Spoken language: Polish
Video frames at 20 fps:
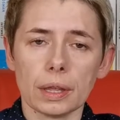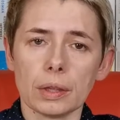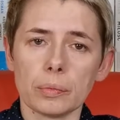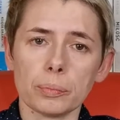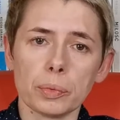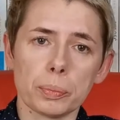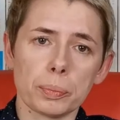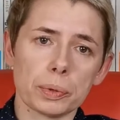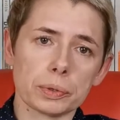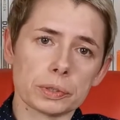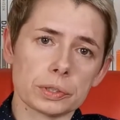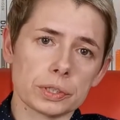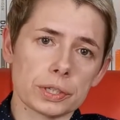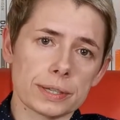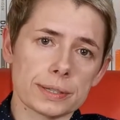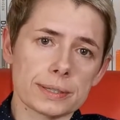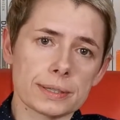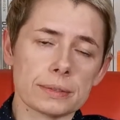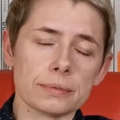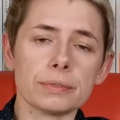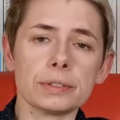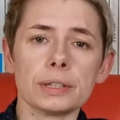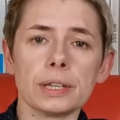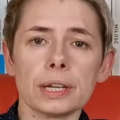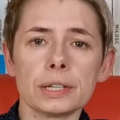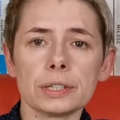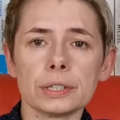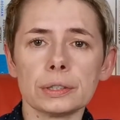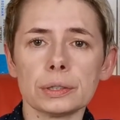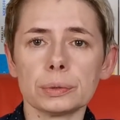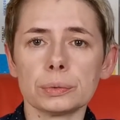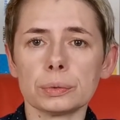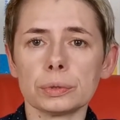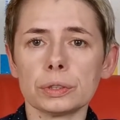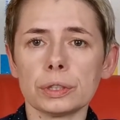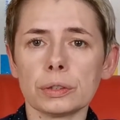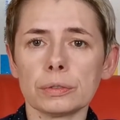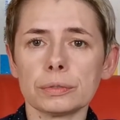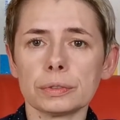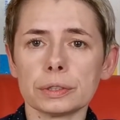bo podczas wydarzeń
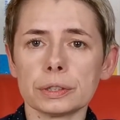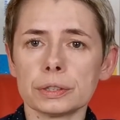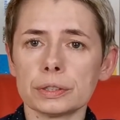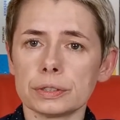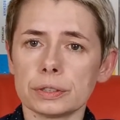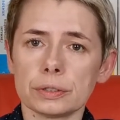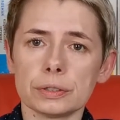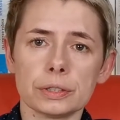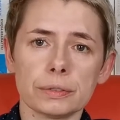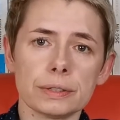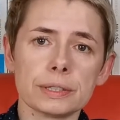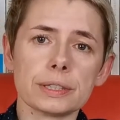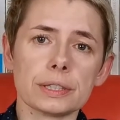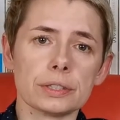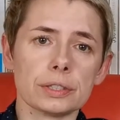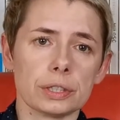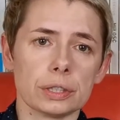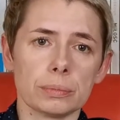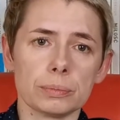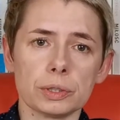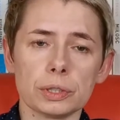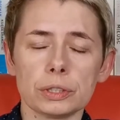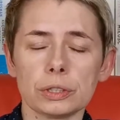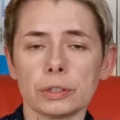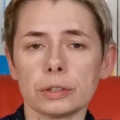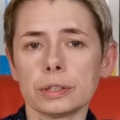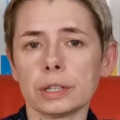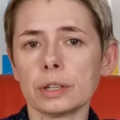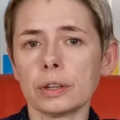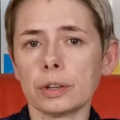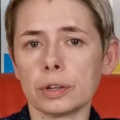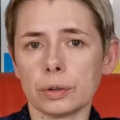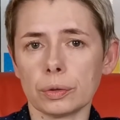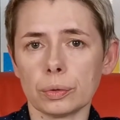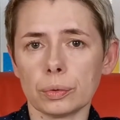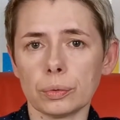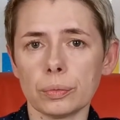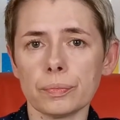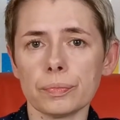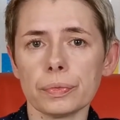grudniowych 1970
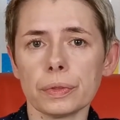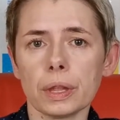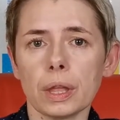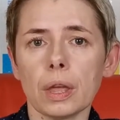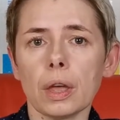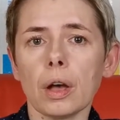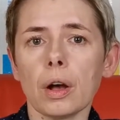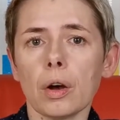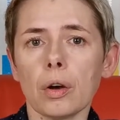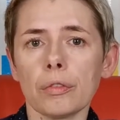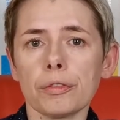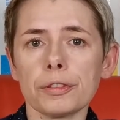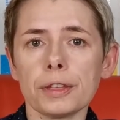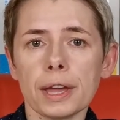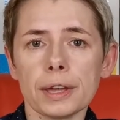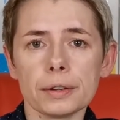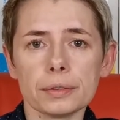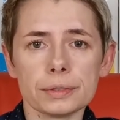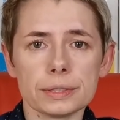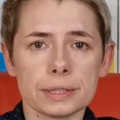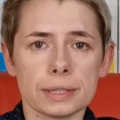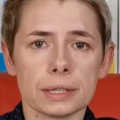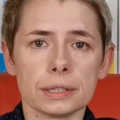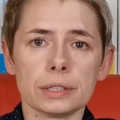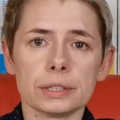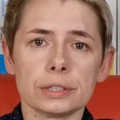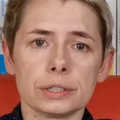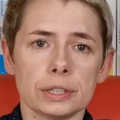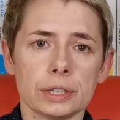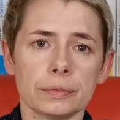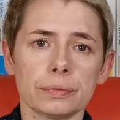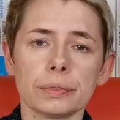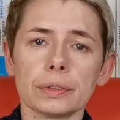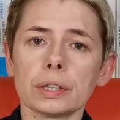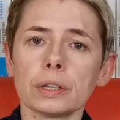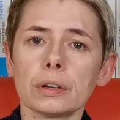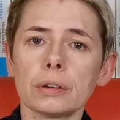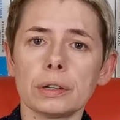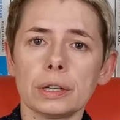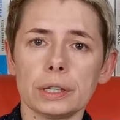roku ofiarą staje się
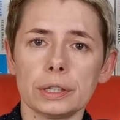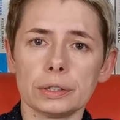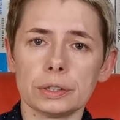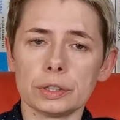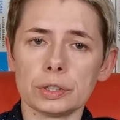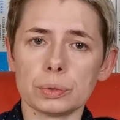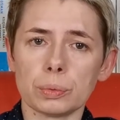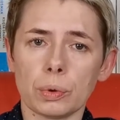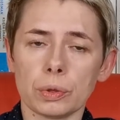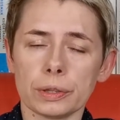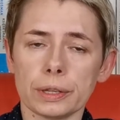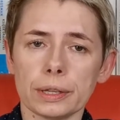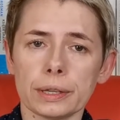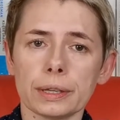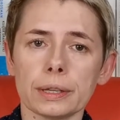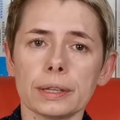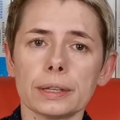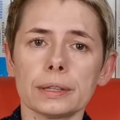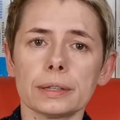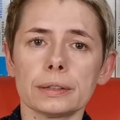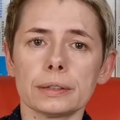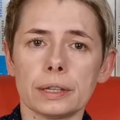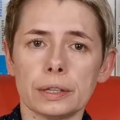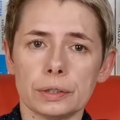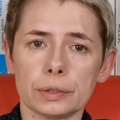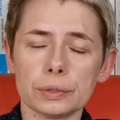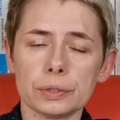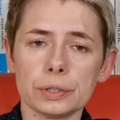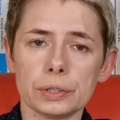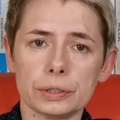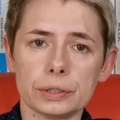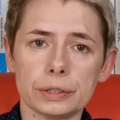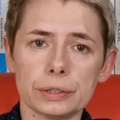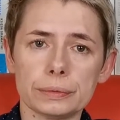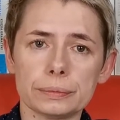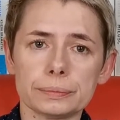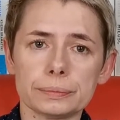kolejny członek tej rodziny.